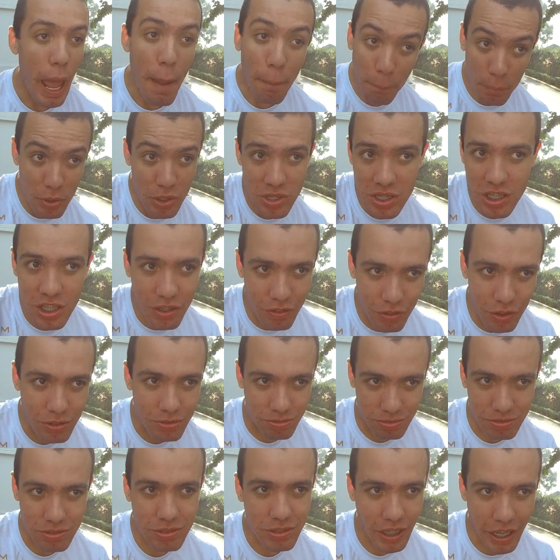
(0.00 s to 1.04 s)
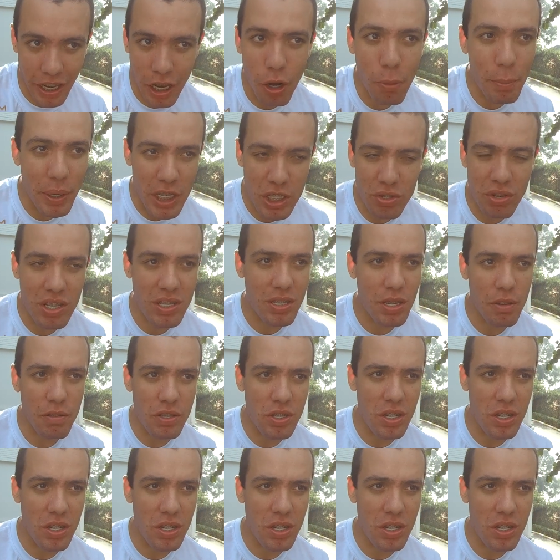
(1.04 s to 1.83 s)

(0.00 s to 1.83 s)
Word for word: É possível realmente fazer